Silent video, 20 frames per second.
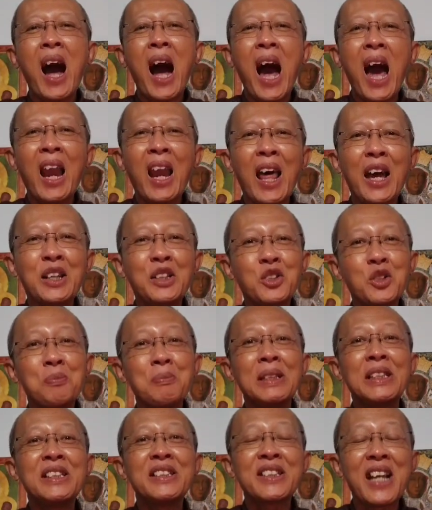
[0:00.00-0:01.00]
Allah itu
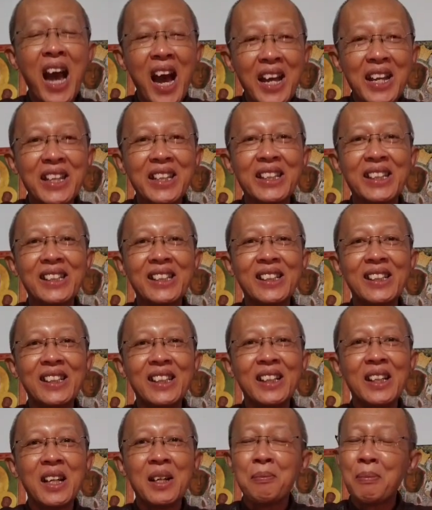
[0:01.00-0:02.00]
mencari.
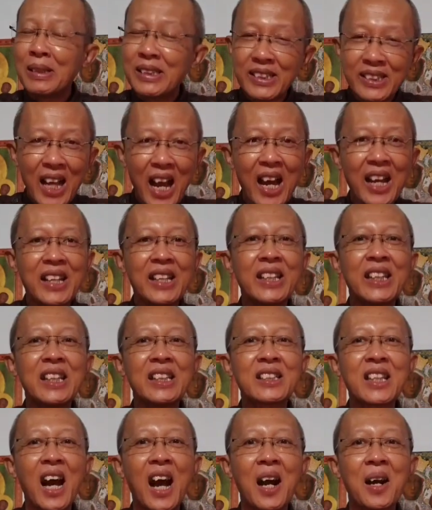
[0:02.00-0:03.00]
Mencari
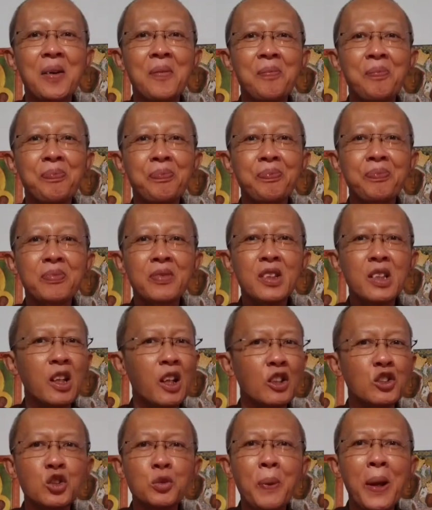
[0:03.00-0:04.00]
kita.
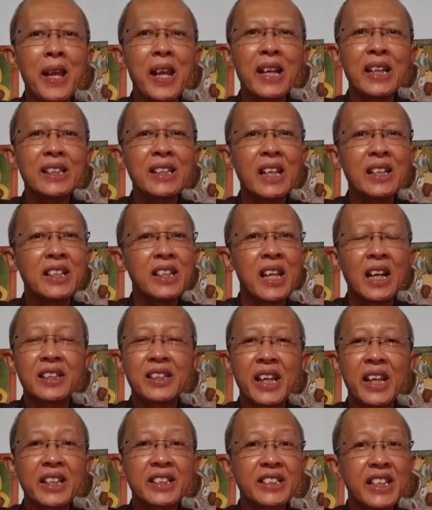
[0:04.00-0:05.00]
Supaya kita tidak
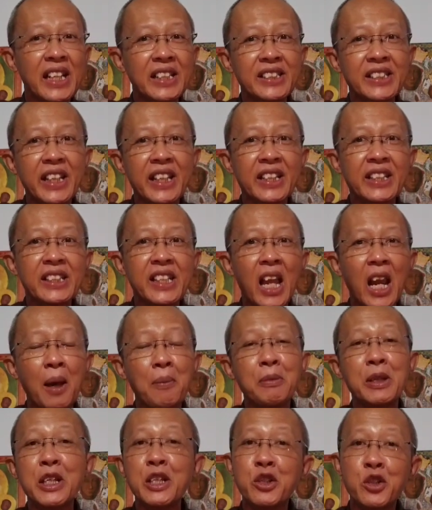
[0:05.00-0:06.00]
tercecer di
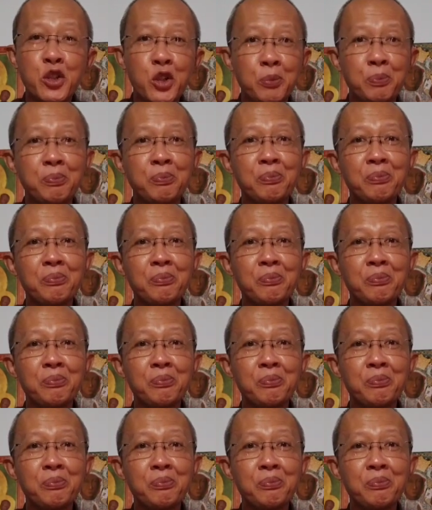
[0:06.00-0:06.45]
dalam hidup.